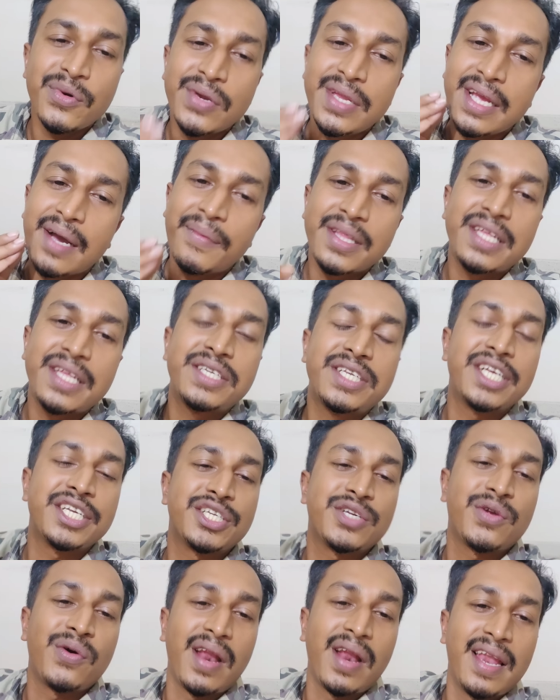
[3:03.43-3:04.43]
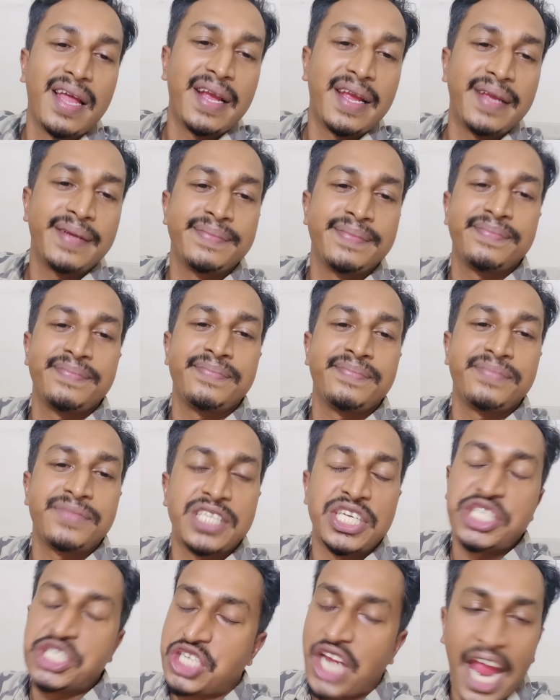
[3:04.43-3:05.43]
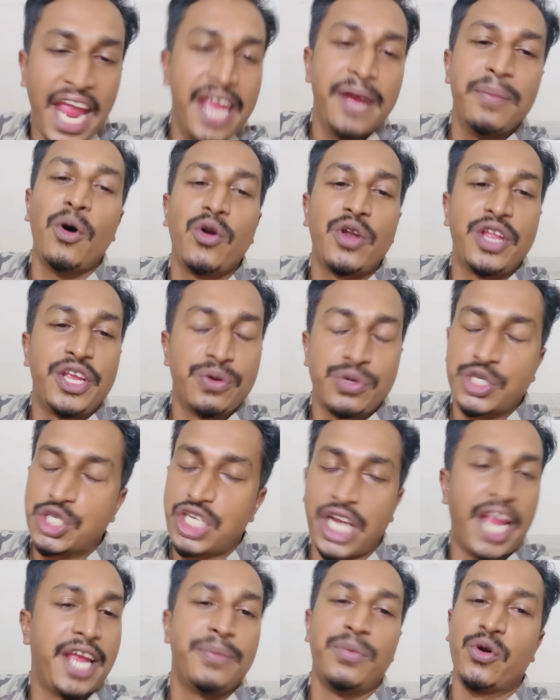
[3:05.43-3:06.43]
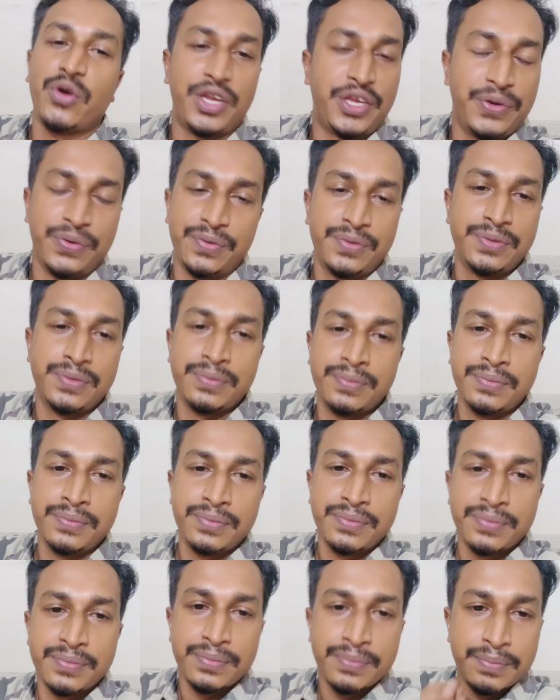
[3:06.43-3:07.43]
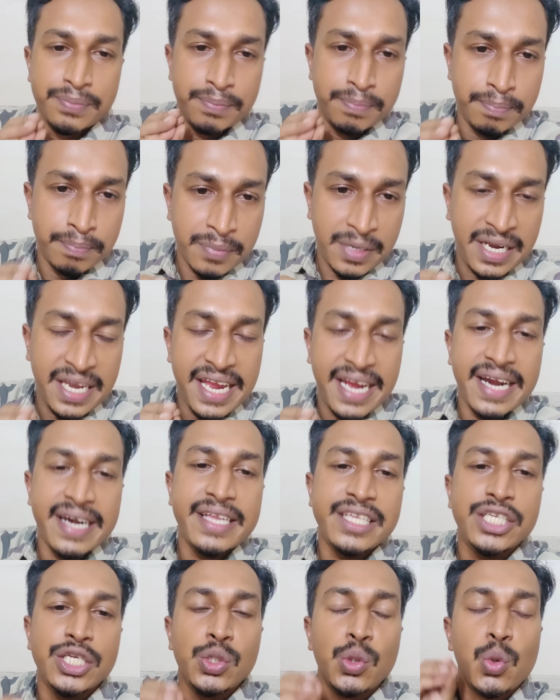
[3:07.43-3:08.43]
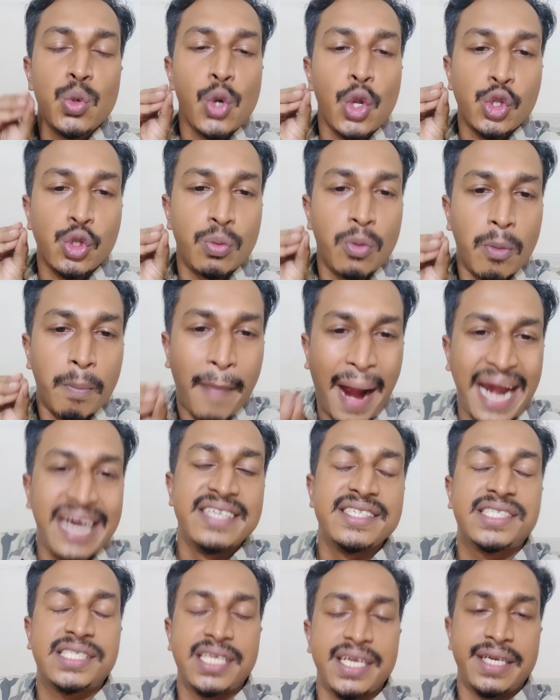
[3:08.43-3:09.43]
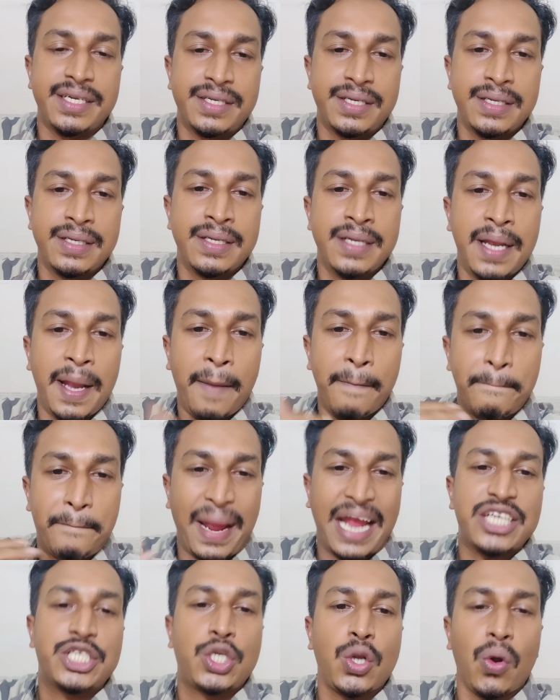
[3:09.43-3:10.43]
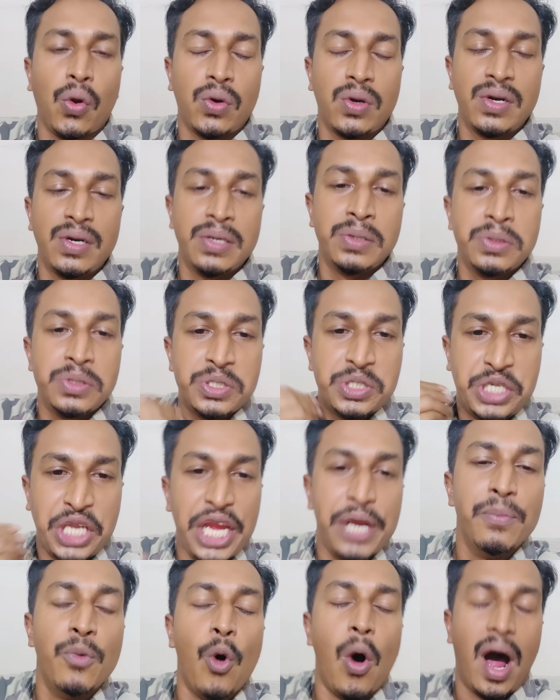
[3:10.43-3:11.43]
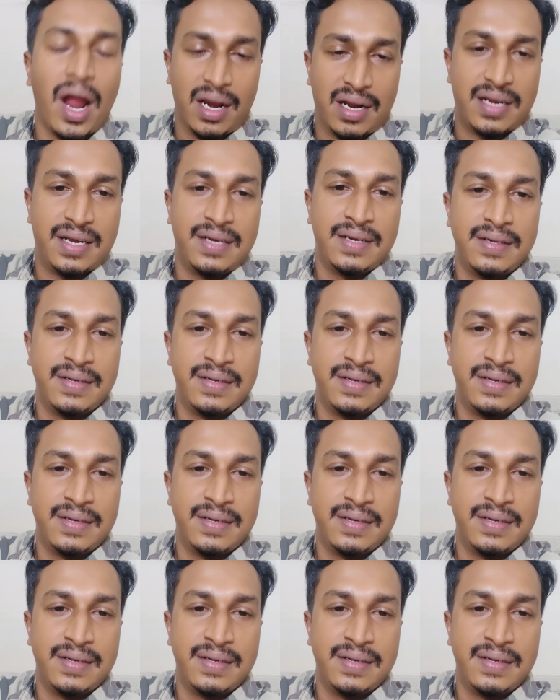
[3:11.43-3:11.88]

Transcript: বলি আমাদের শেষ করা লাগে সে মনিউ সে মনিউ ক্রিকেটের যে ন্যূনতম মাইন্ডসেট প্যাশন টিম ওয়ার্ক